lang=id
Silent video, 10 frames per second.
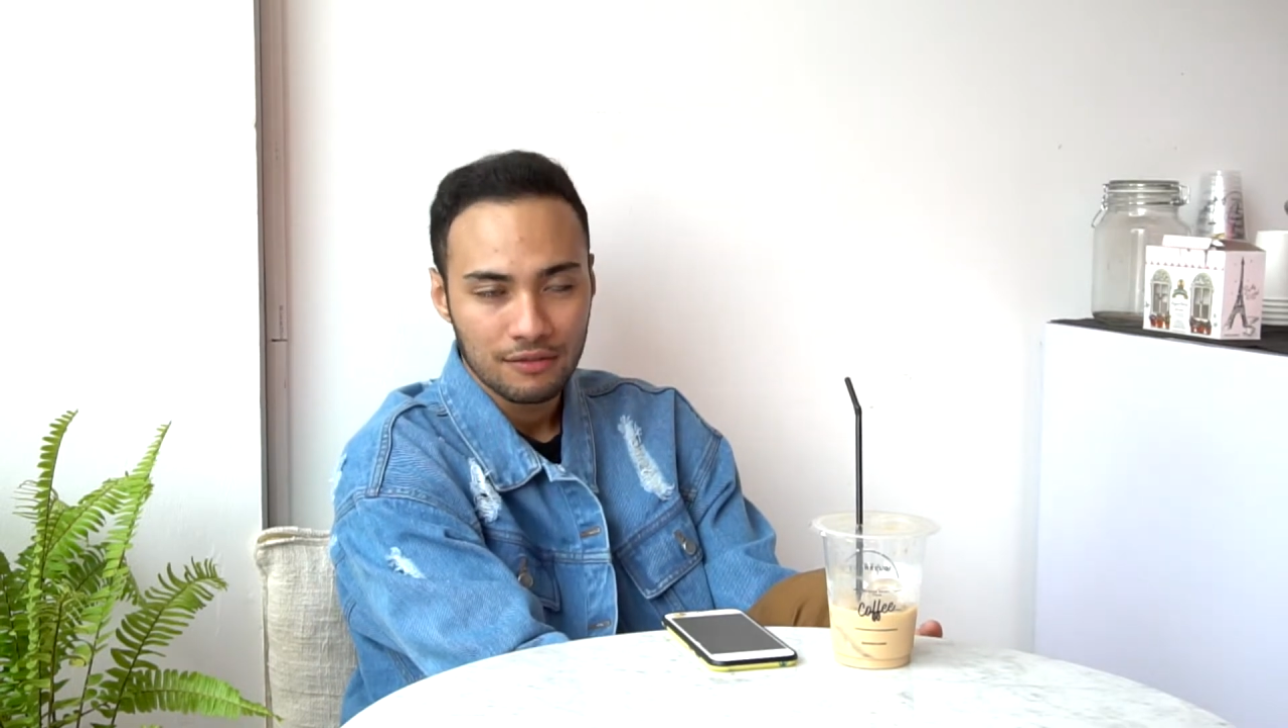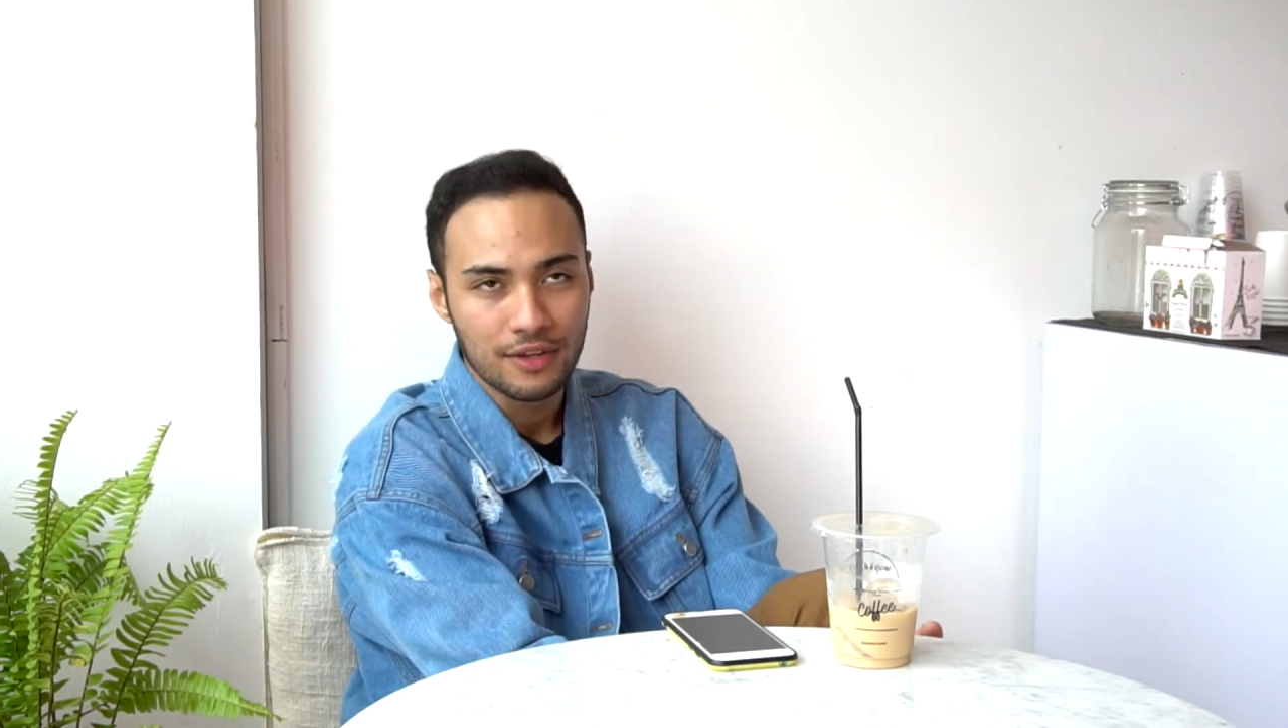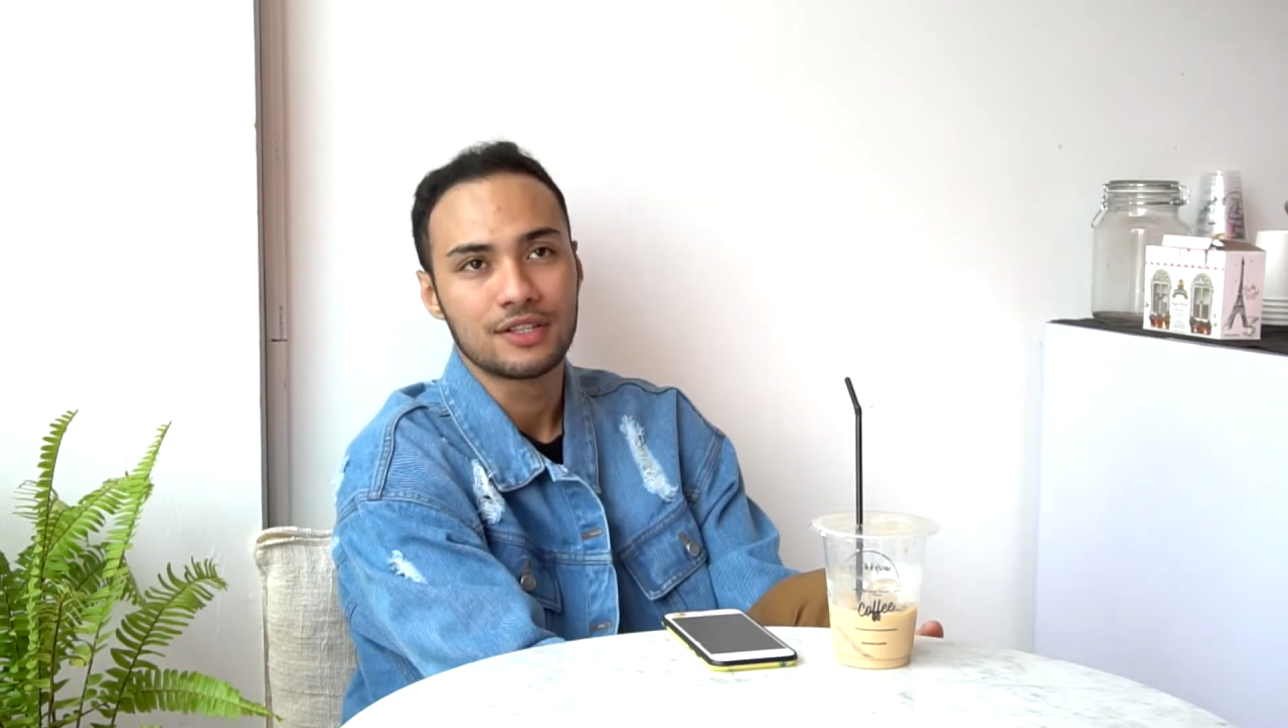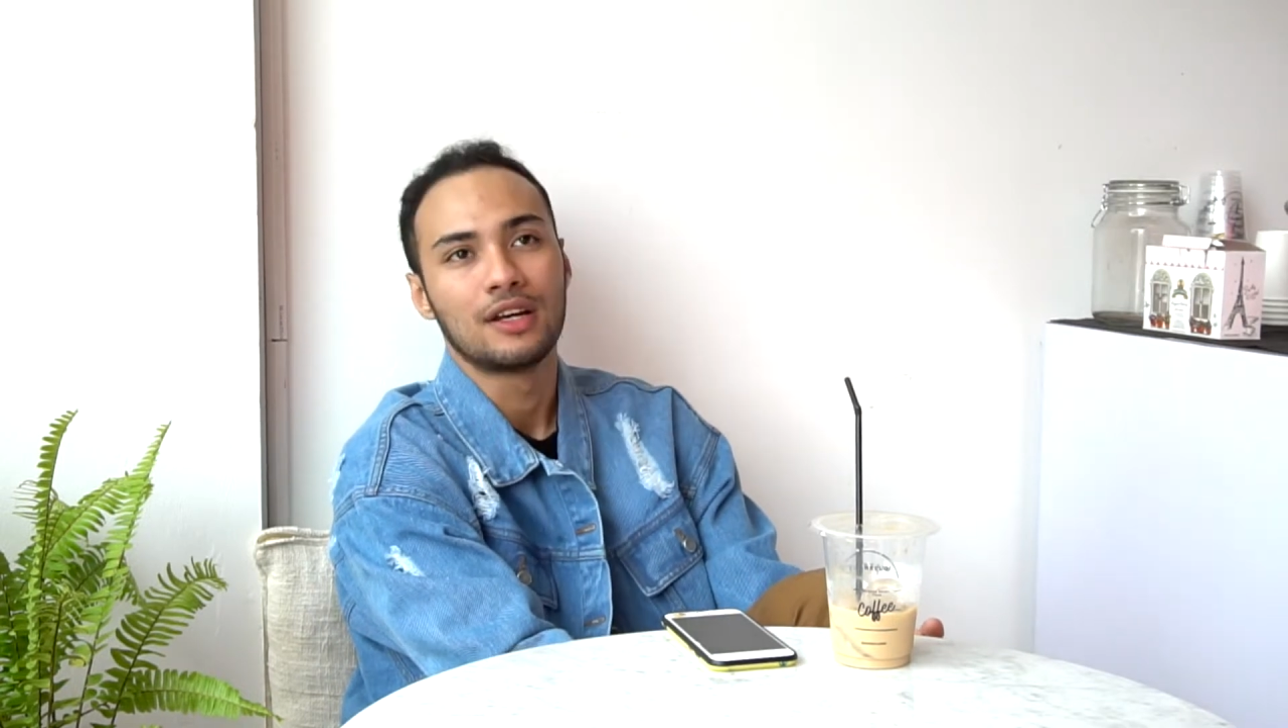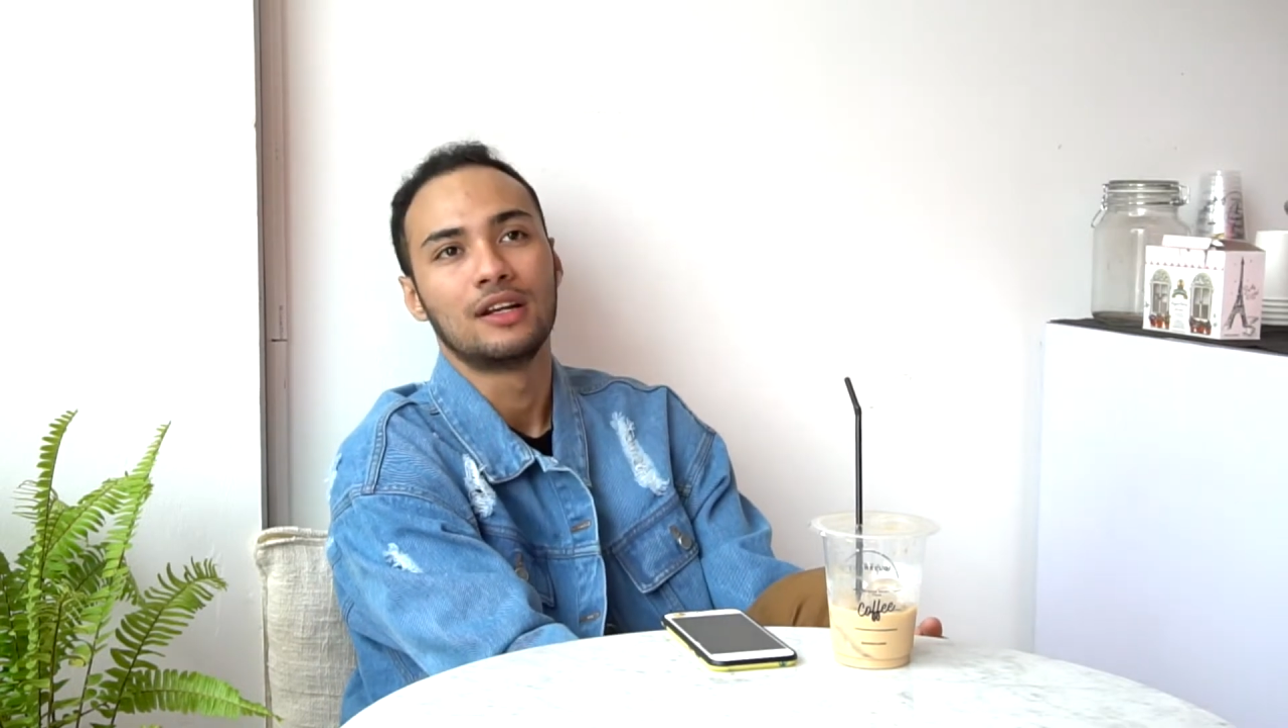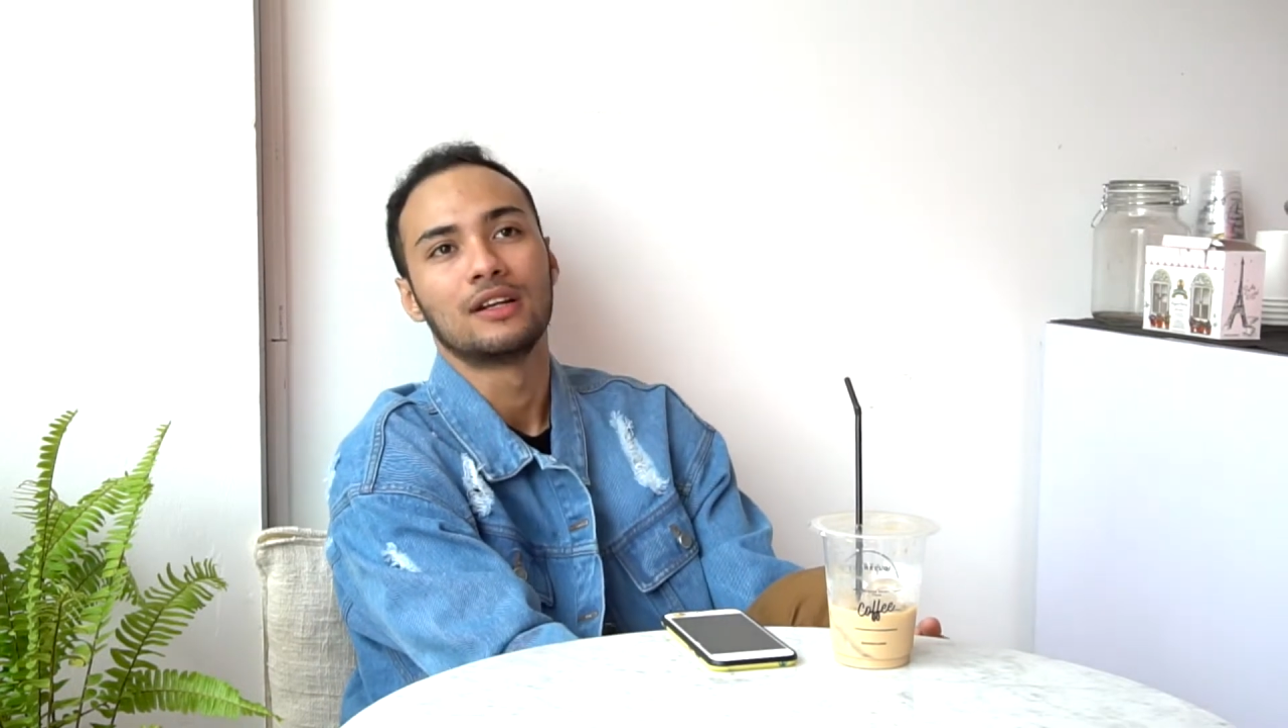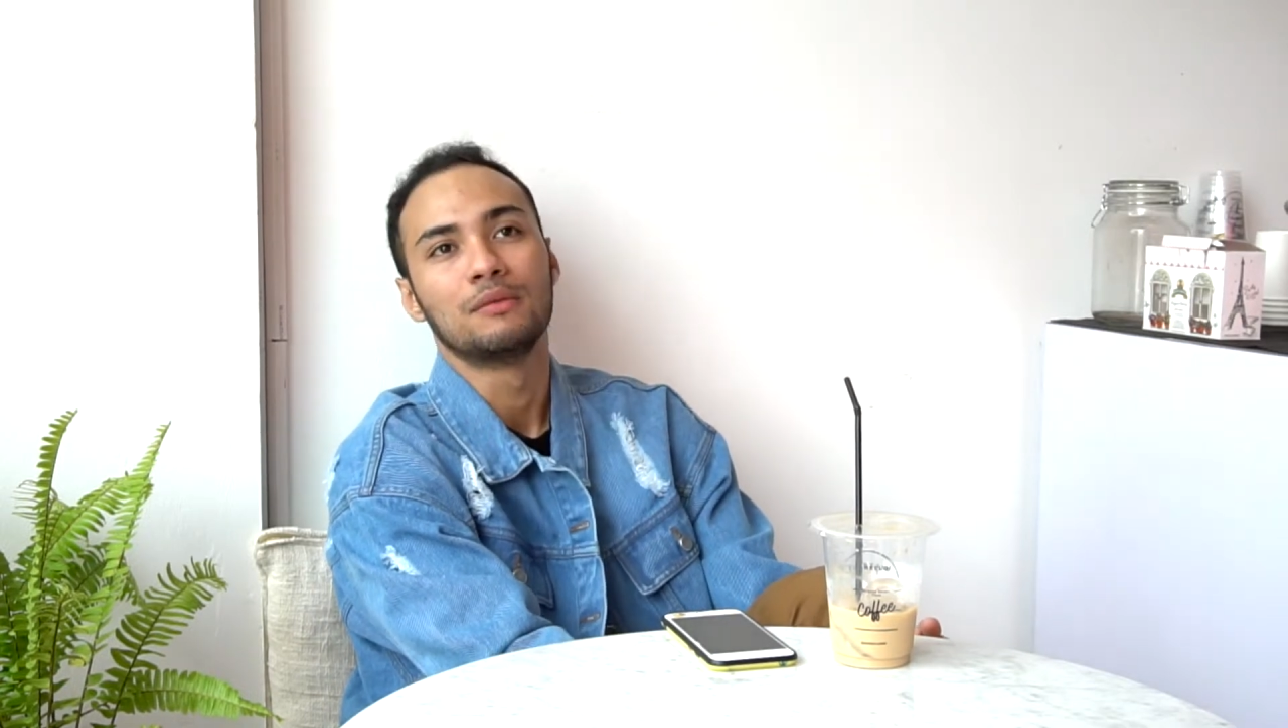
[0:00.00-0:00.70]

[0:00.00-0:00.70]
Fashion